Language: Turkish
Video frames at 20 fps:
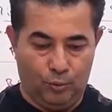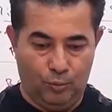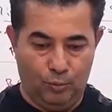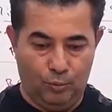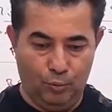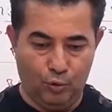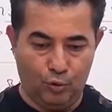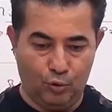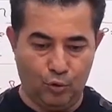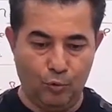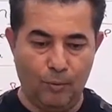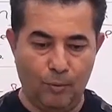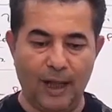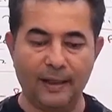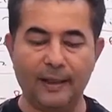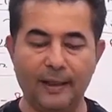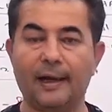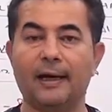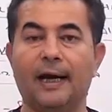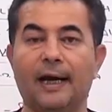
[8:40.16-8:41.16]

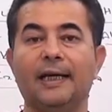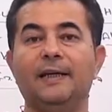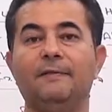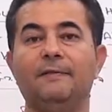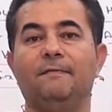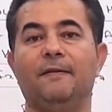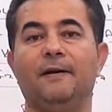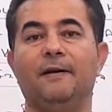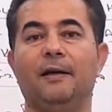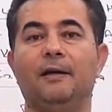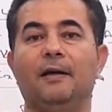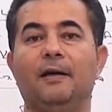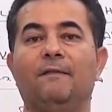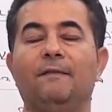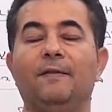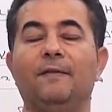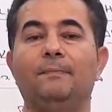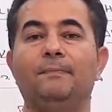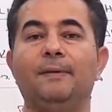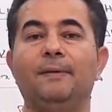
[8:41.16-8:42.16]
Müslümanlar halifenin
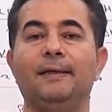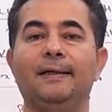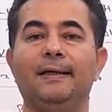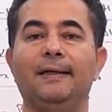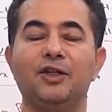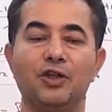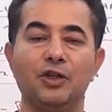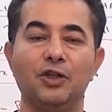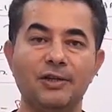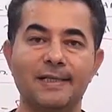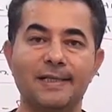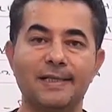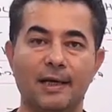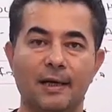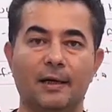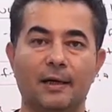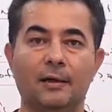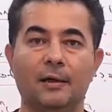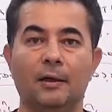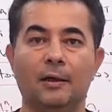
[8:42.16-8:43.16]
etrafında
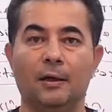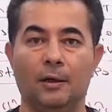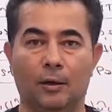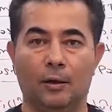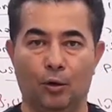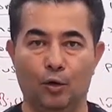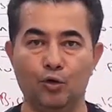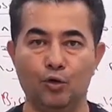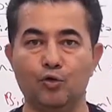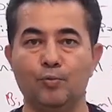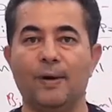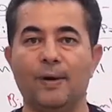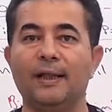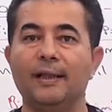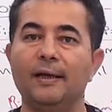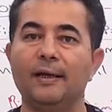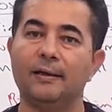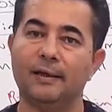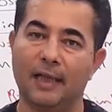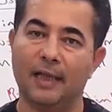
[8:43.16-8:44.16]
birleşirse
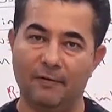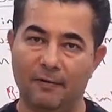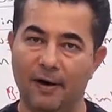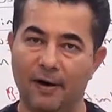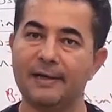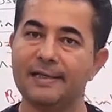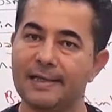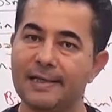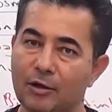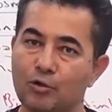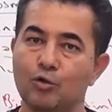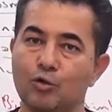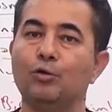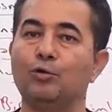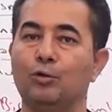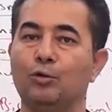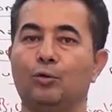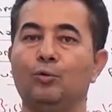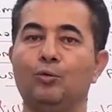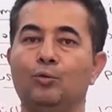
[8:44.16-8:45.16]
Osmanlı devasa, çok
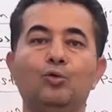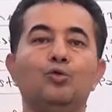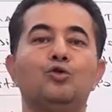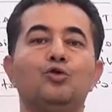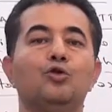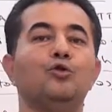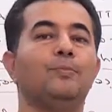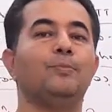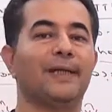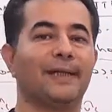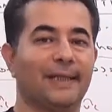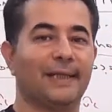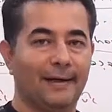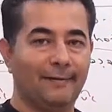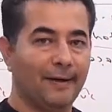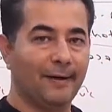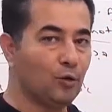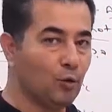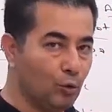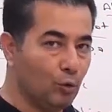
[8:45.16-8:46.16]
güçlü bir
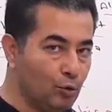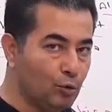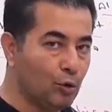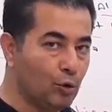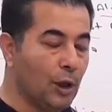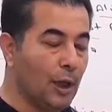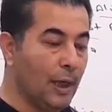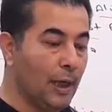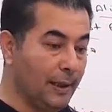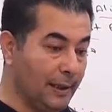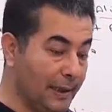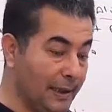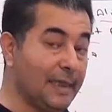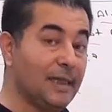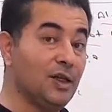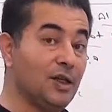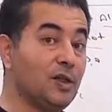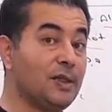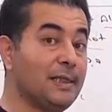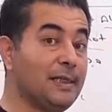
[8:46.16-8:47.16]
devlet olur.
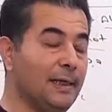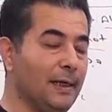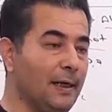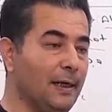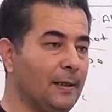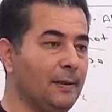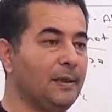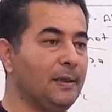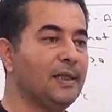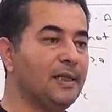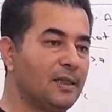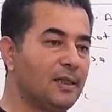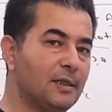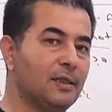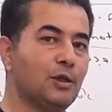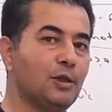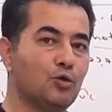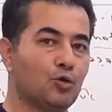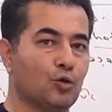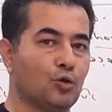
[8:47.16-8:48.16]
İkincisi ne?
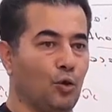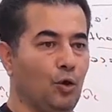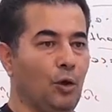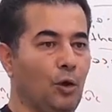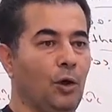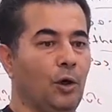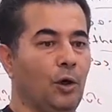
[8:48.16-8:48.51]
İkincisi de şu.